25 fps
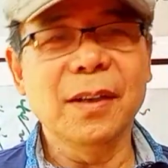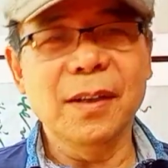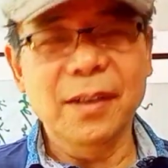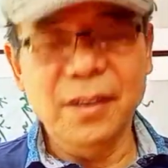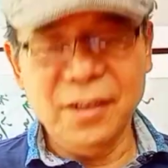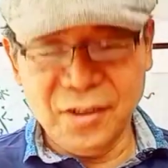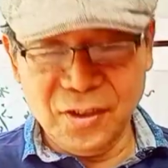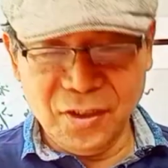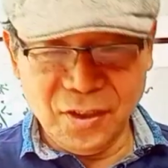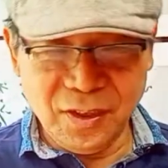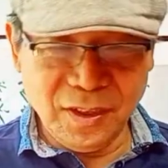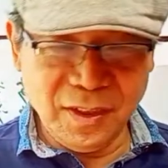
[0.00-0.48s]

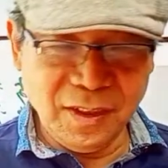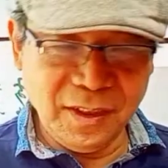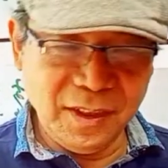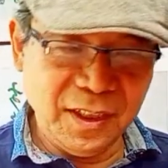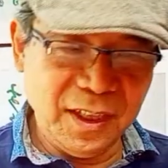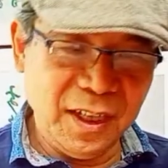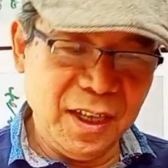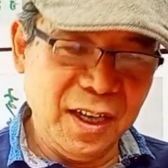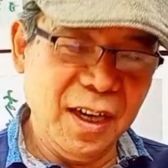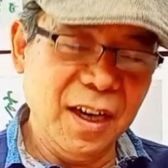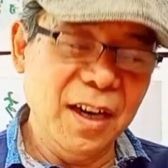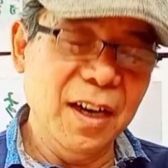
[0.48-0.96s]
是这
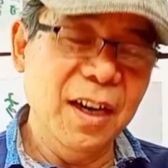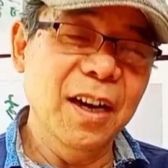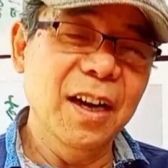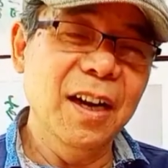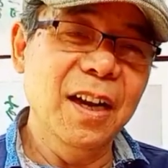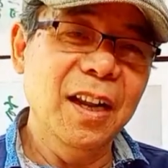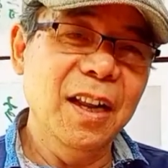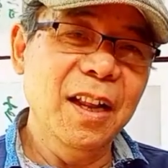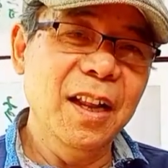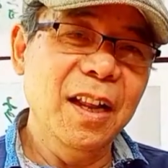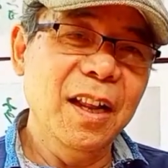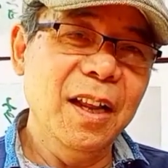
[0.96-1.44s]
个。
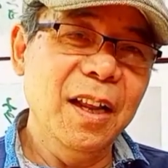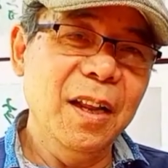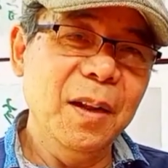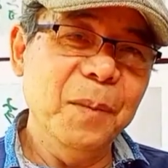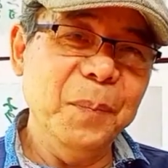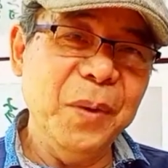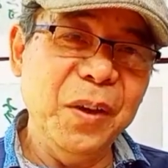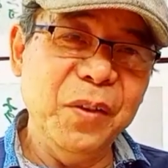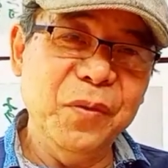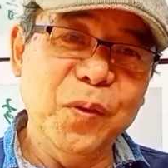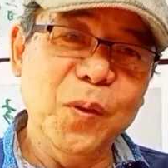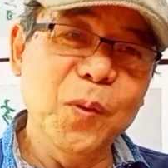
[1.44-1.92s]

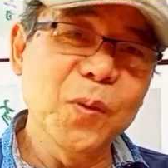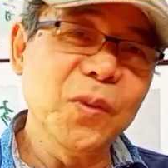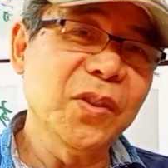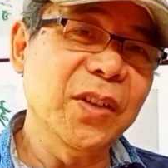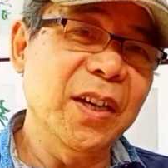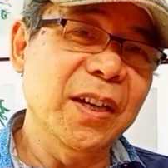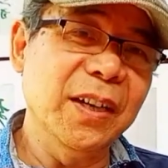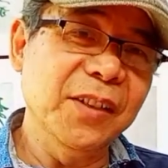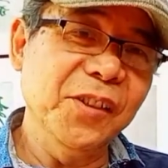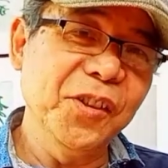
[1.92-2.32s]
被封刺的人